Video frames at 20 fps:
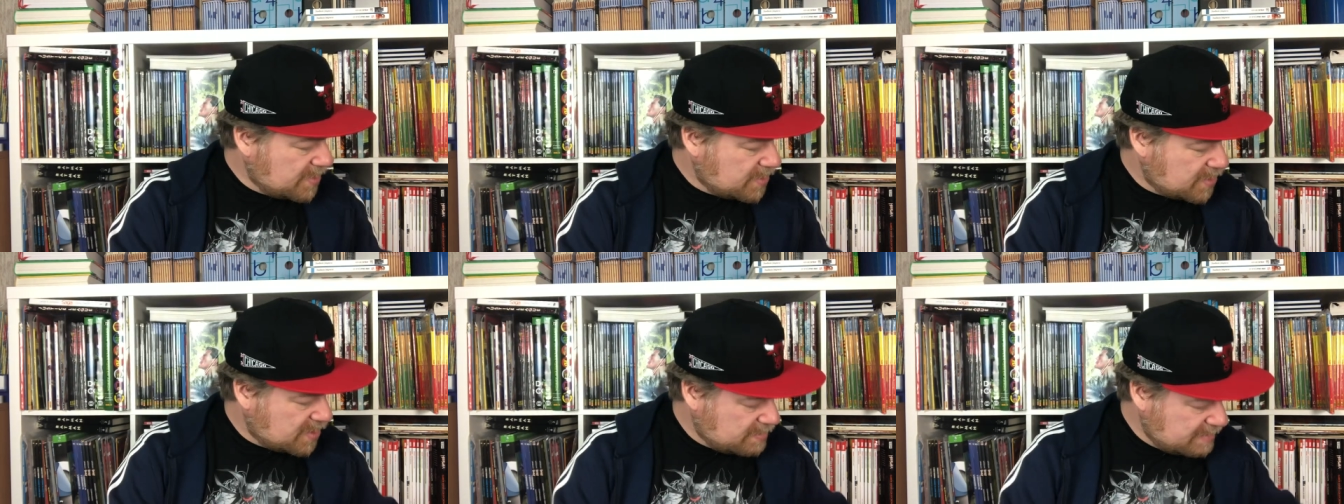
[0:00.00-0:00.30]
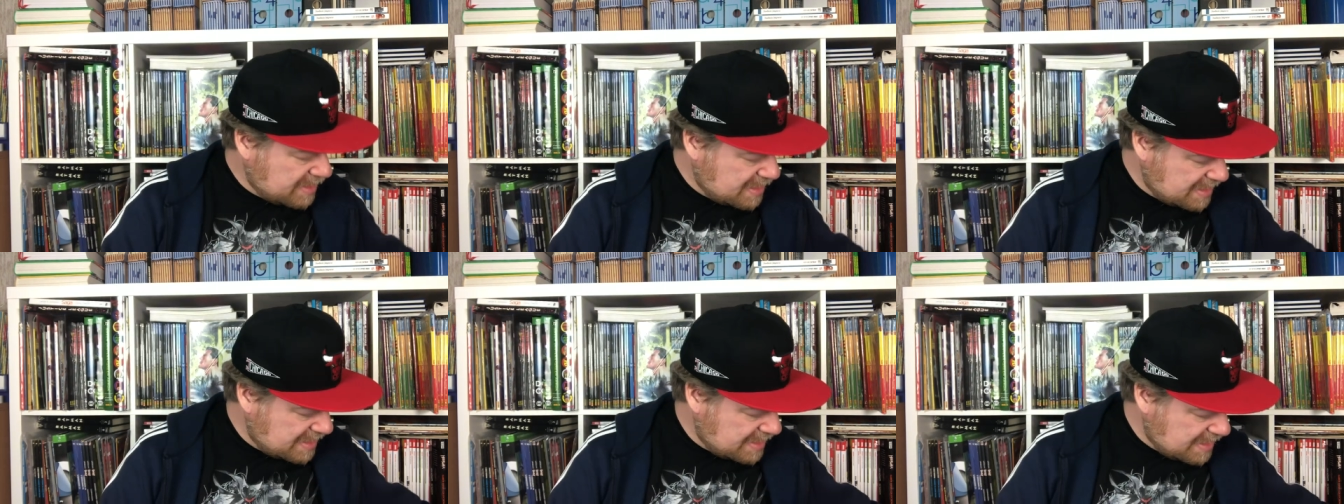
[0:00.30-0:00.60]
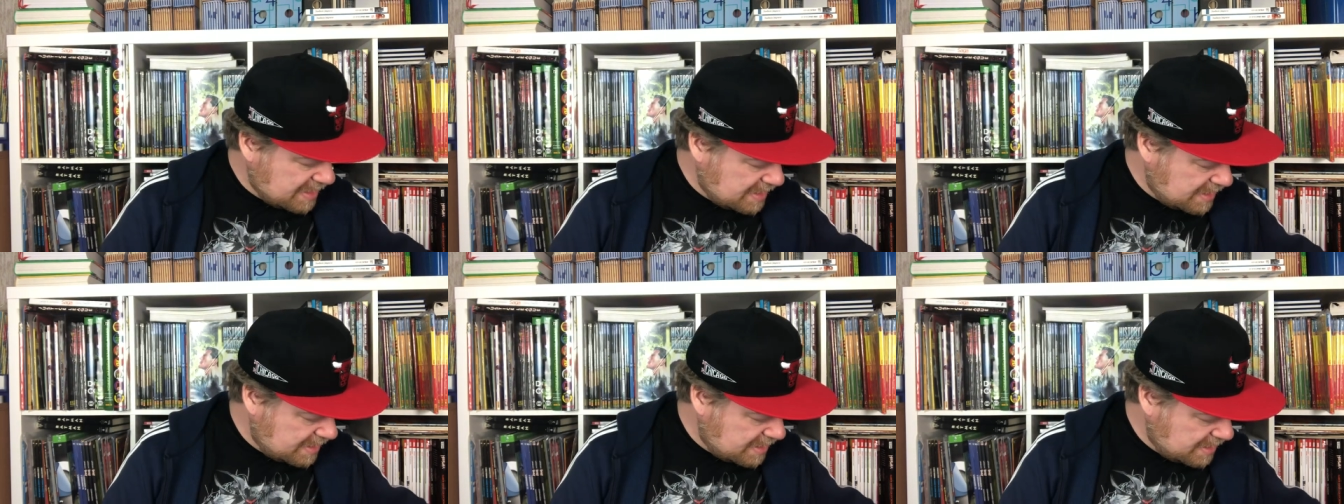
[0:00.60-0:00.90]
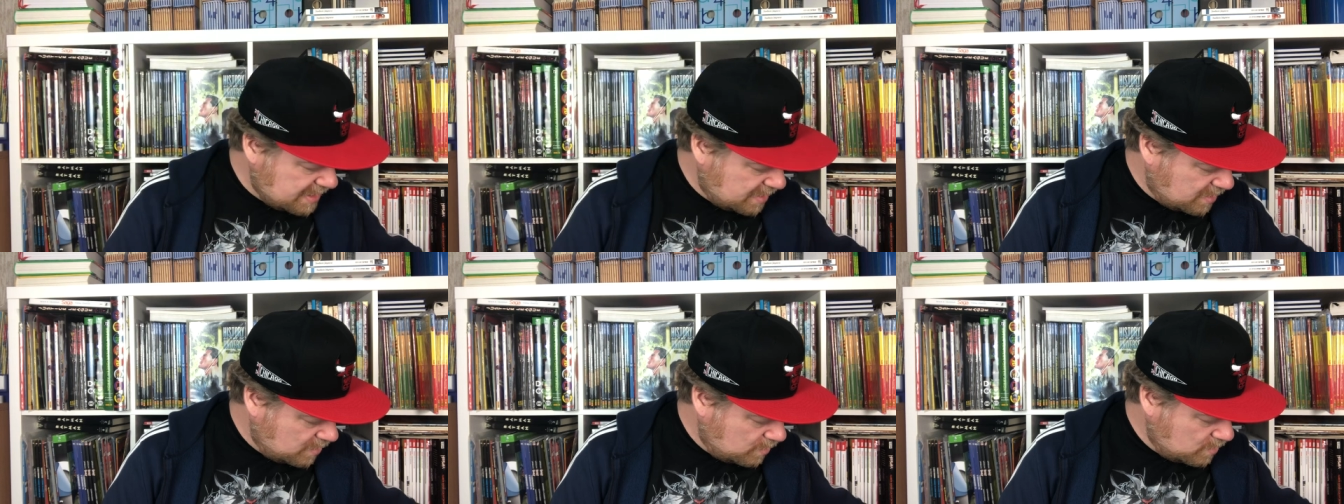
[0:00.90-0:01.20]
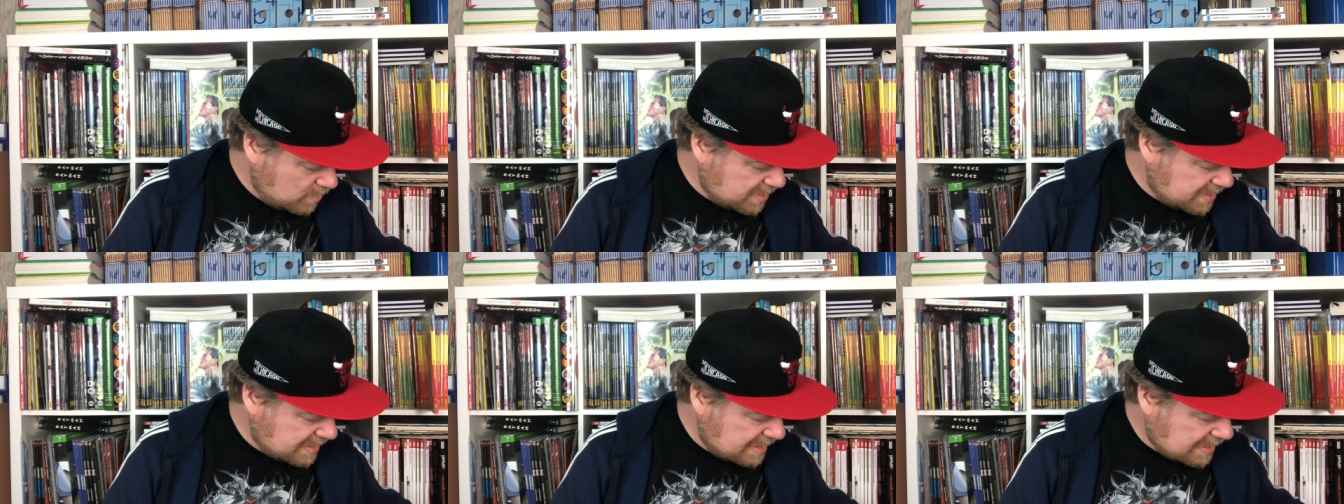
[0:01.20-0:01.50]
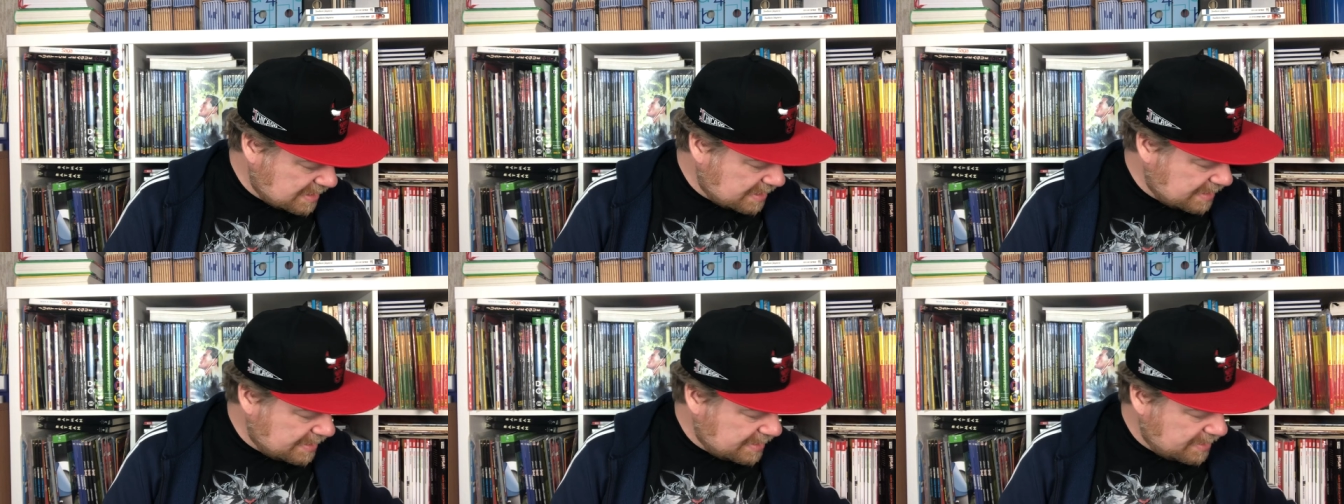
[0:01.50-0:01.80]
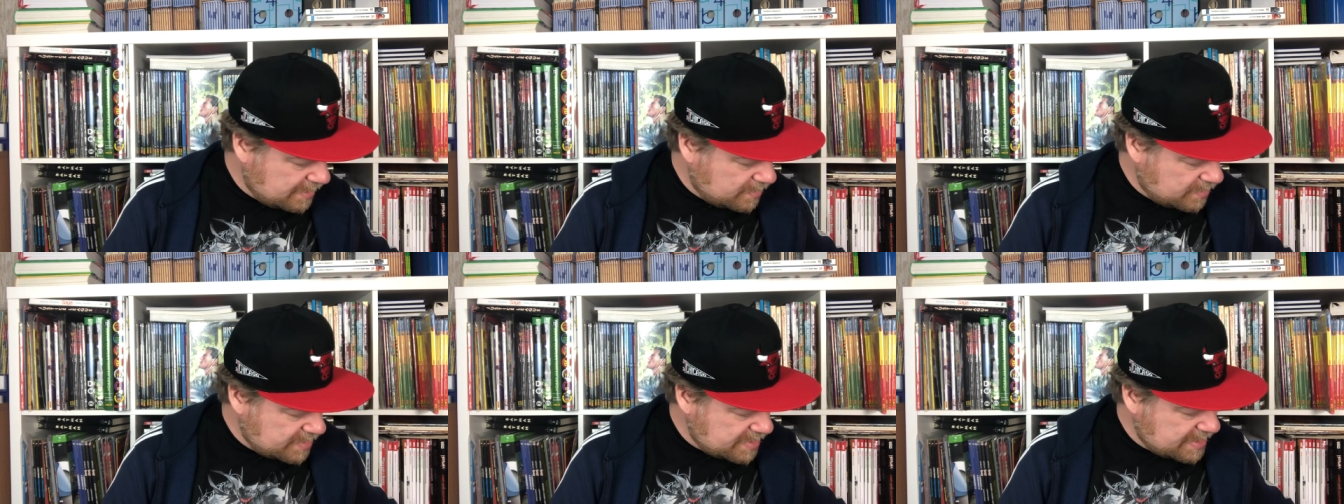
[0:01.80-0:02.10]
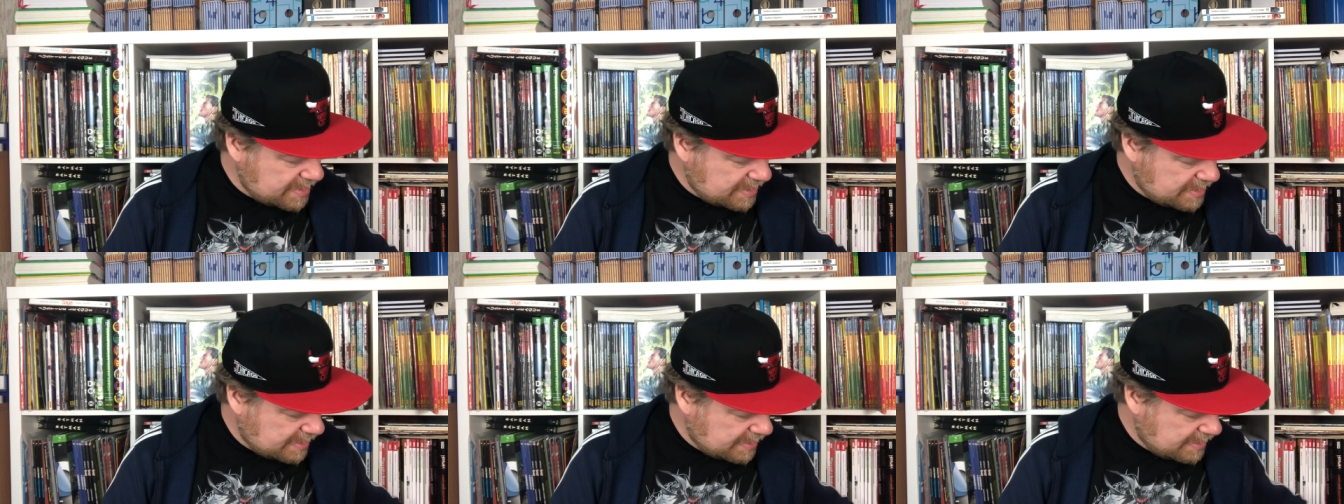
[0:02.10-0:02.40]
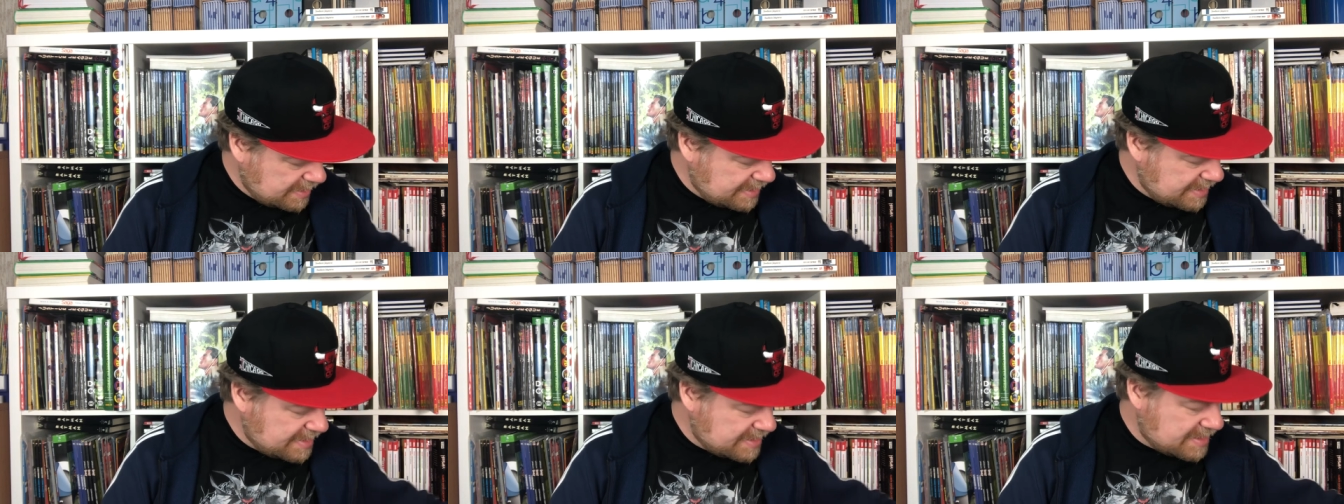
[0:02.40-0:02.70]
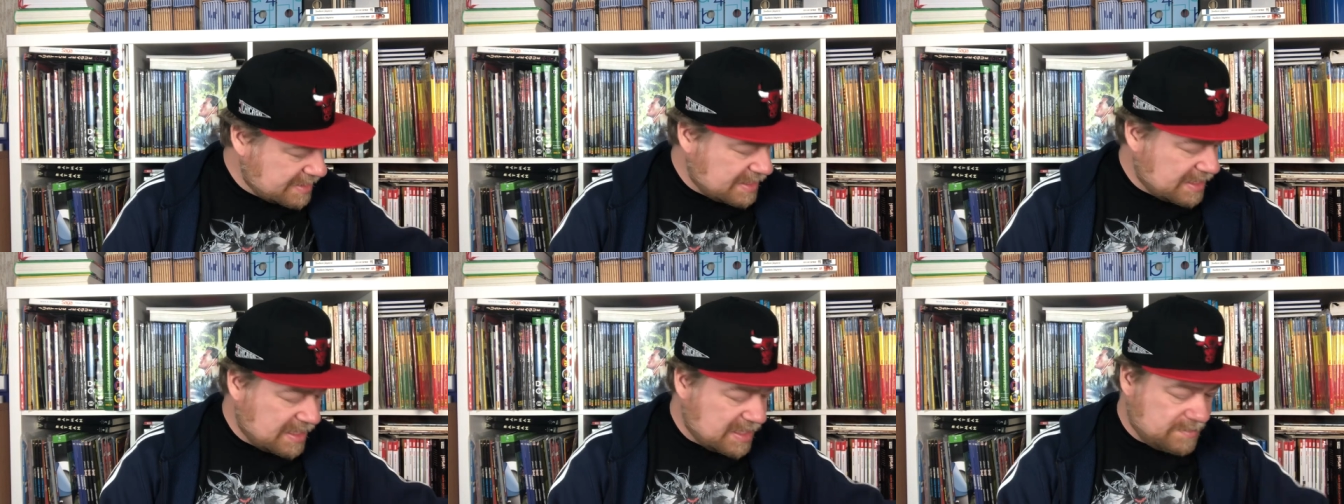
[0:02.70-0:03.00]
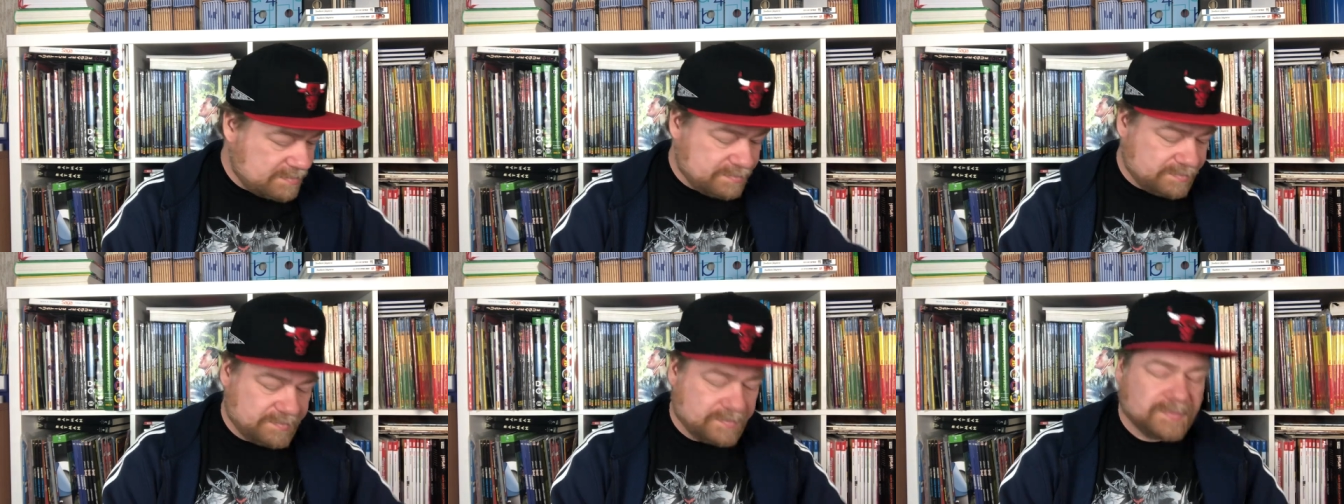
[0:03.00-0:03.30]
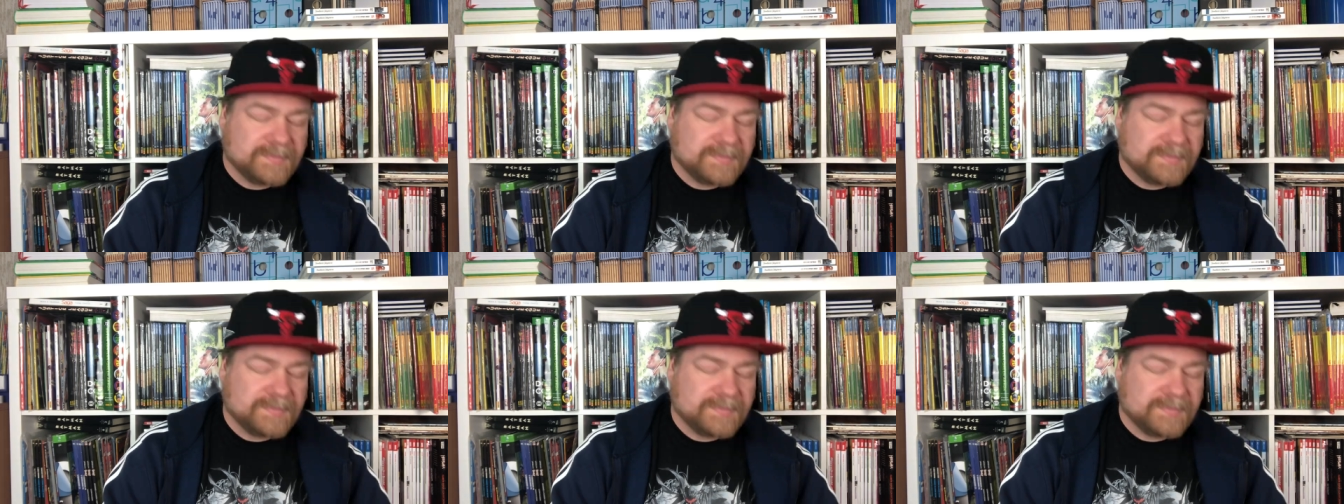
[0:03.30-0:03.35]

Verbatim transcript: Zumindest die, die die Klonsaga in den 90ern gelesen haben.